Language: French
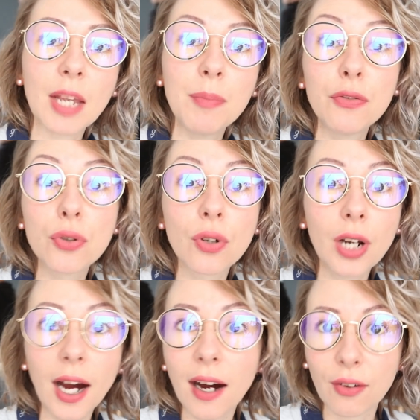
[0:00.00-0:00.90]
Mais vu que
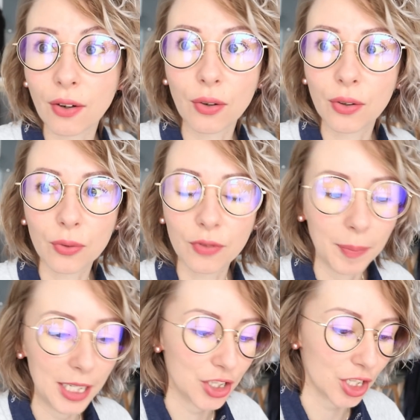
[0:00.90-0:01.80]
là, on euh, on va
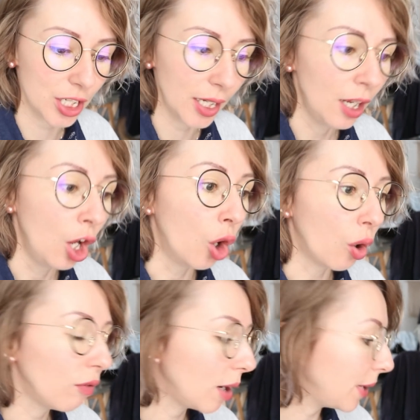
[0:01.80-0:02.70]
pas les chercher,
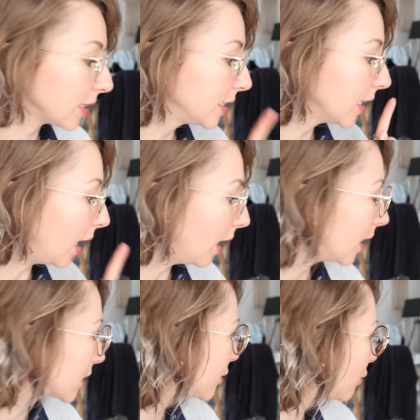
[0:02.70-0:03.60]
on va partir à
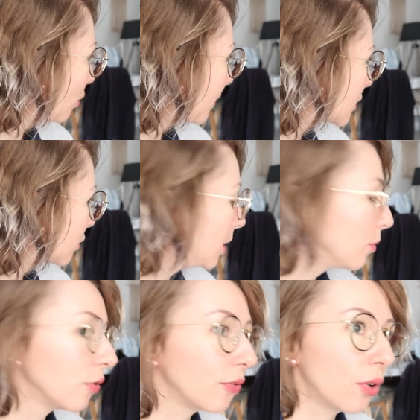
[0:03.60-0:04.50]
Action parce qu'il
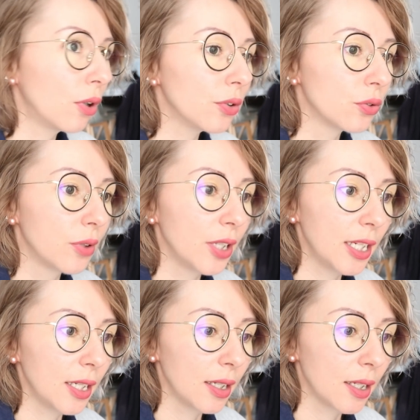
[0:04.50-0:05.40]
me faut hum,
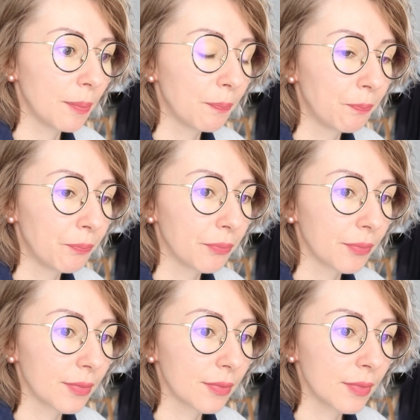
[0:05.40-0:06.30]

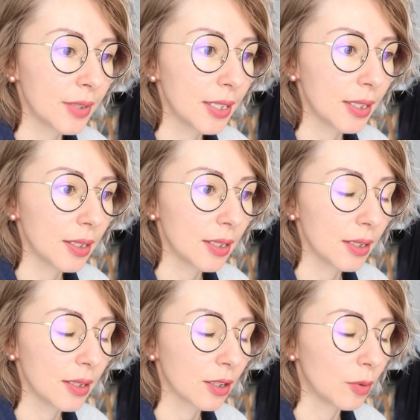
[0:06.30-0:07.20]
des, des,
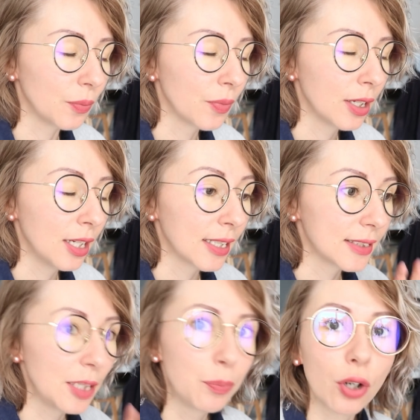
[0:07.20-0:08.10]
des, comment
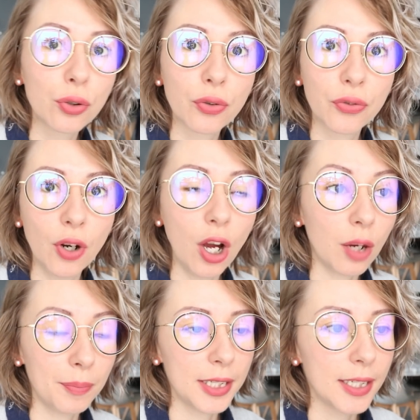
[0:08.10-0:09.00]
des pots de
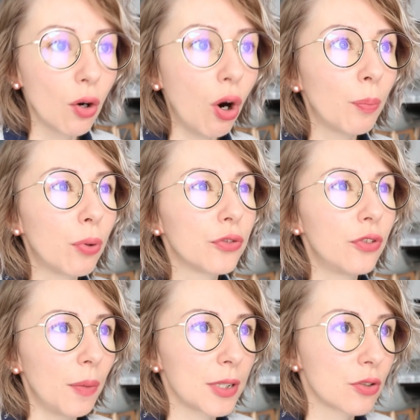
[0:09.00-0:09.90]
fleurs, mais des grands pots de
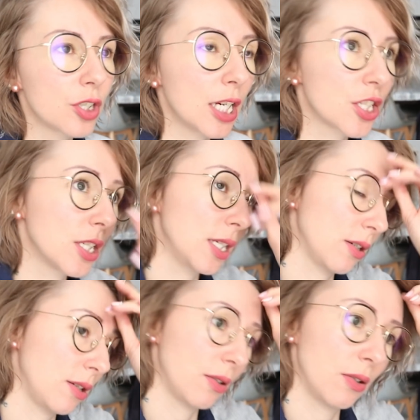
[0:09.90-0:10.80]
fleurs parce que j'ai acheté
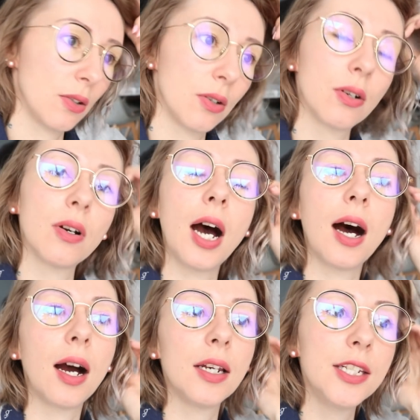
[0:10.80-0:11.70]
euh,
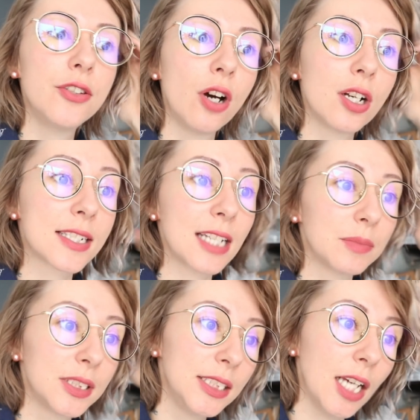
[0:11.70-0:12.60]
à Lidl
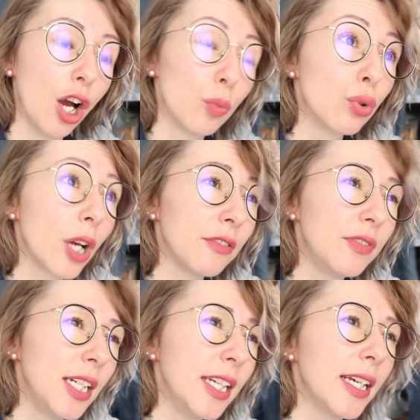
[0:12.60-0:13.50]
samedi un
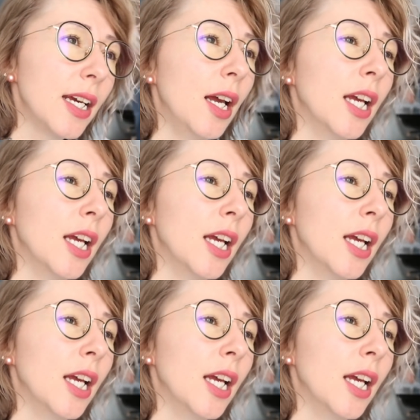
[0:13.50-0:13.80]
bougainvillier.